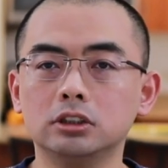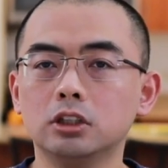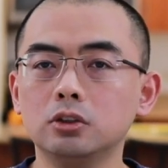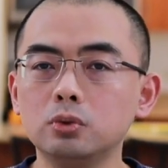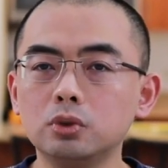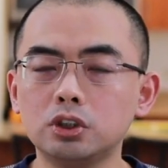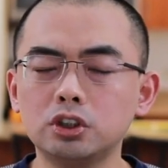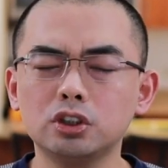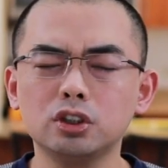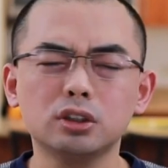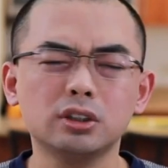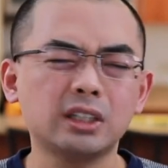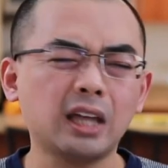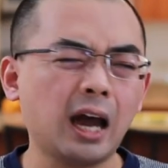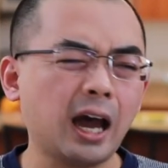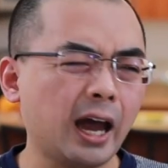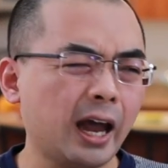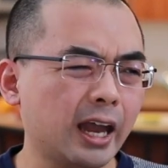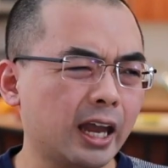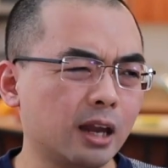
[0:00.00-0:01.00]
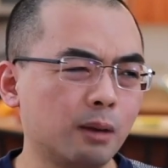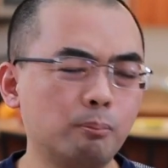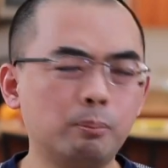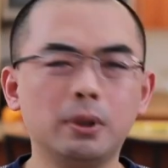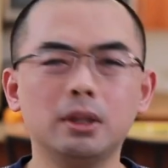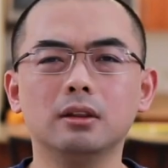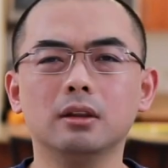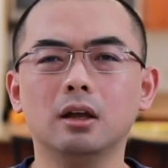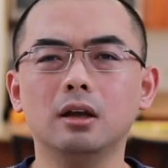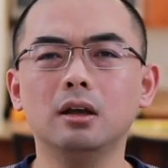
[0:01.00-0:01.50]
这律师太
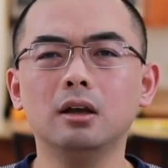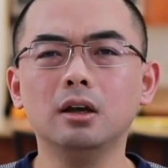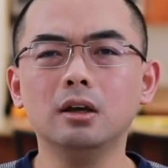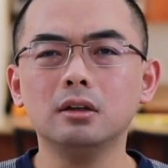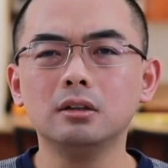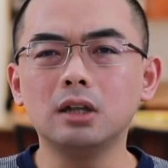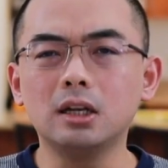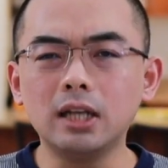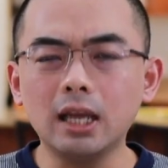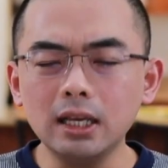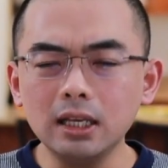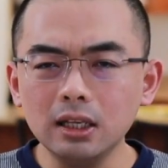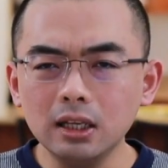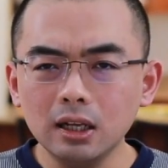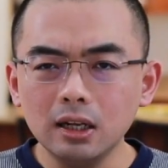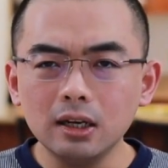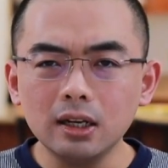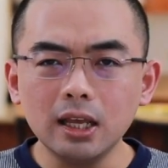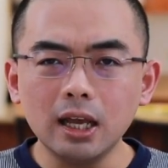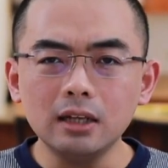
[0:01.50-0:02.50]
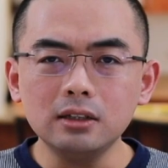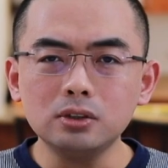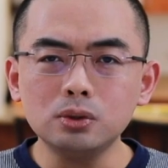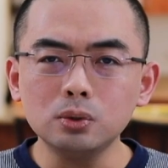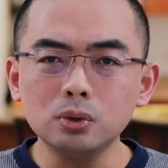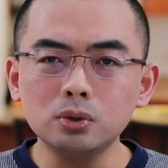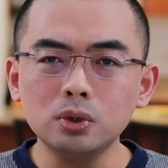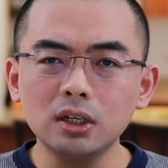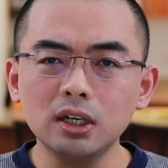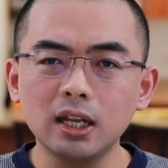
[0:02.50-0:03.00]
笨了，那连连
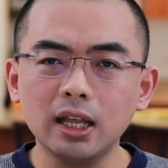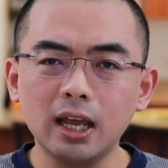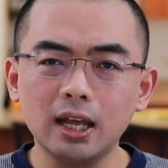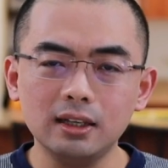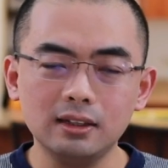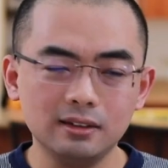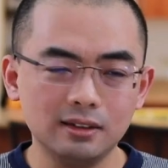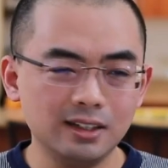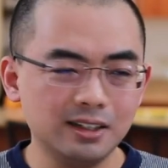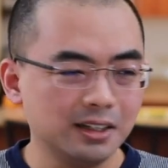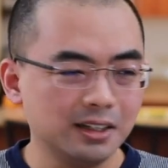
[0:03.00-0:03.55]
就是说连